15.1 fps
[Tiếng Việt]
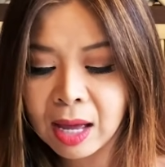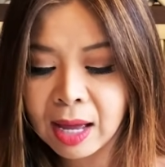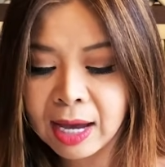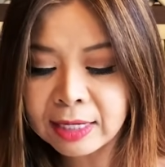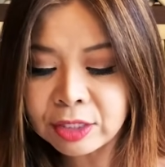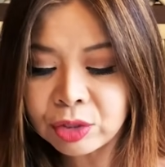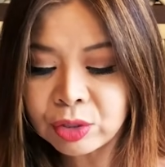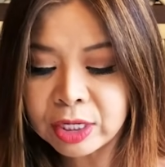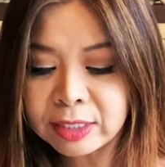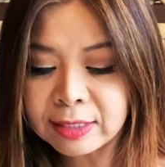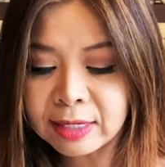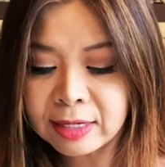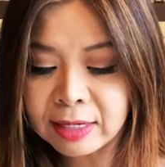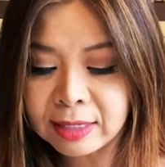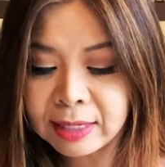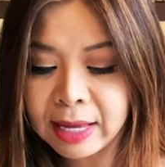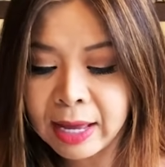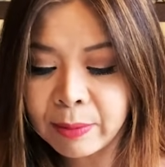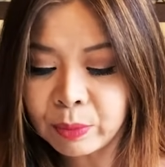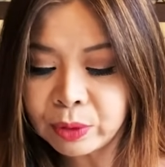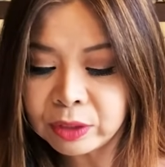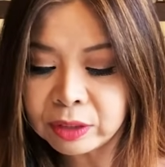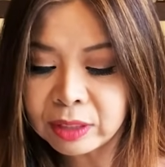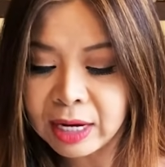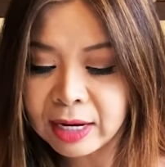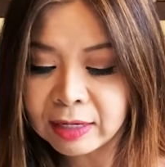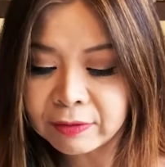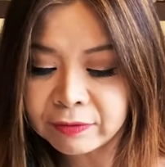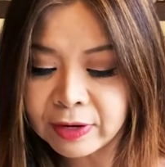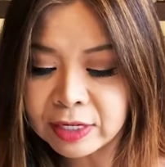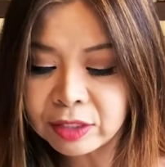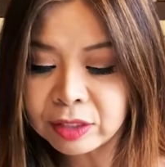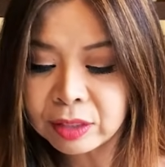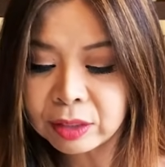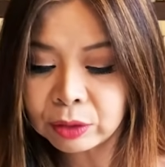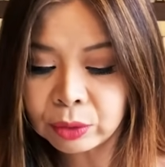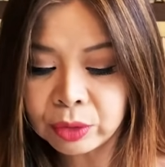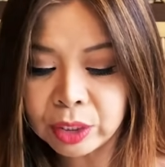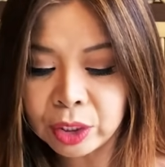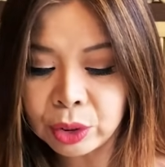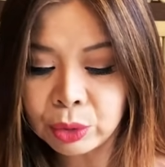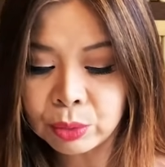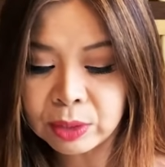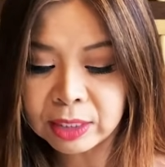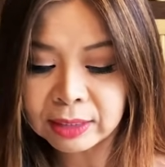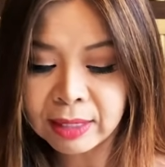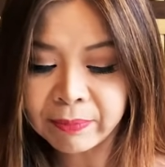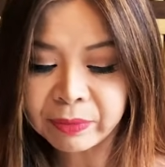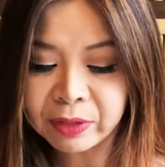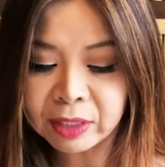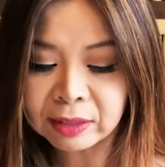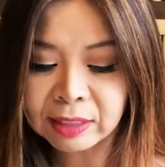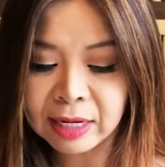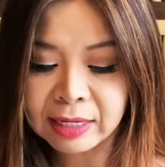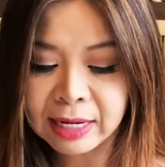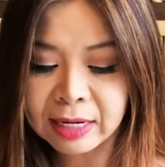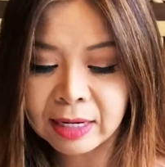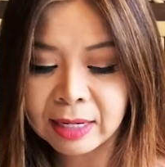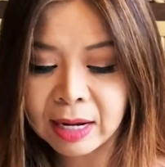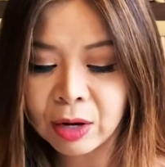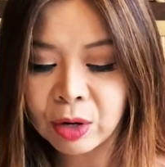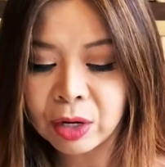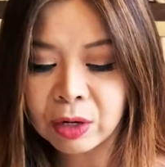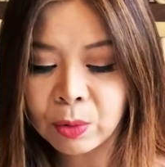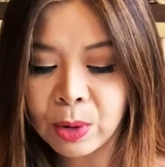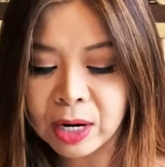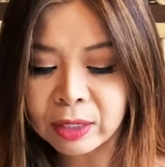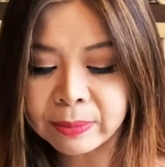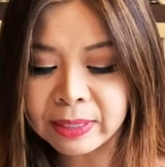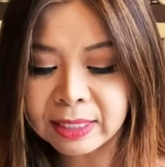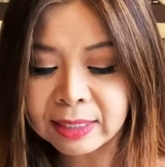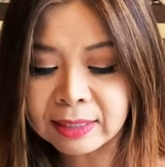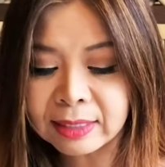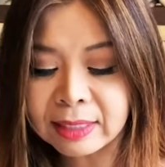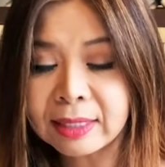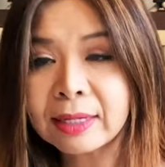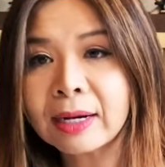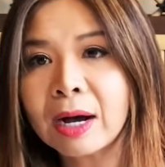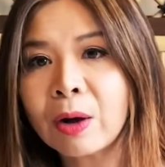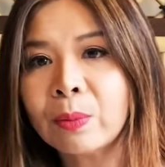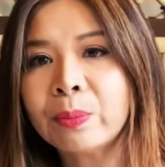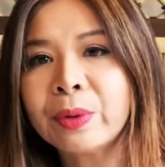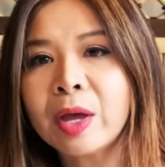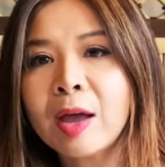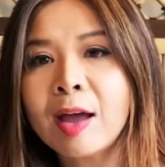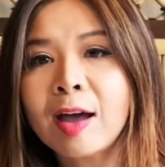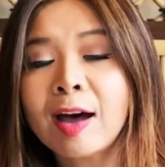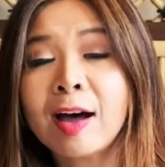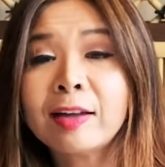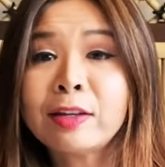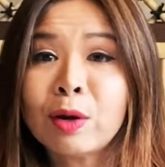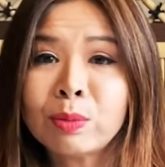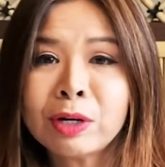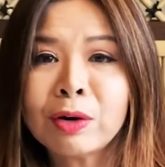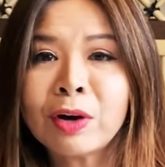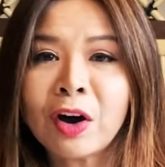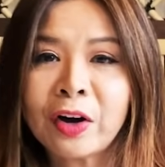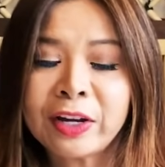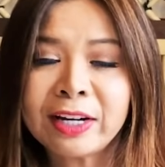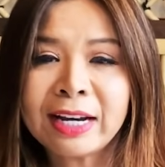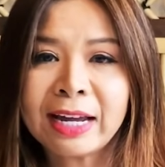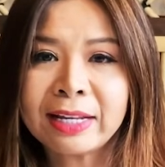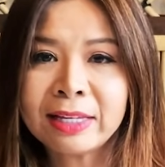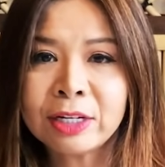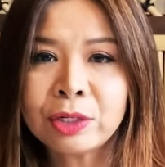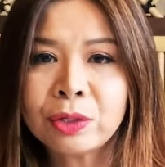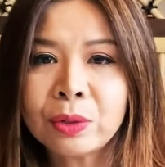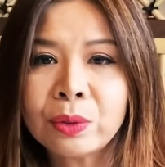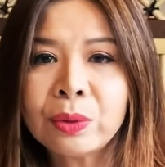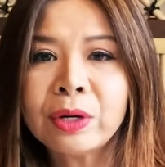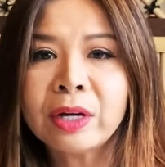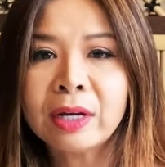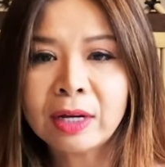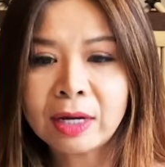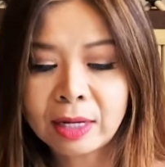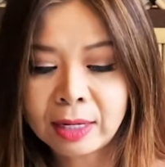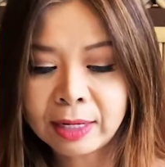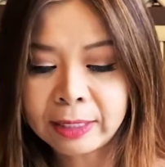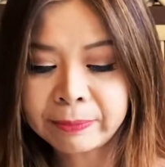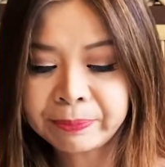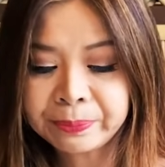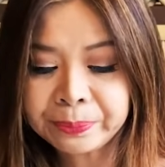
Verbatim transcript: AstraZeneca, mũi thứ hai là Pfizer. Tôi đi du lịch thăm thân tại Canada, Ottawa có bị cách ly không? À, giống câu hỏi hồi nãy nha chú. À,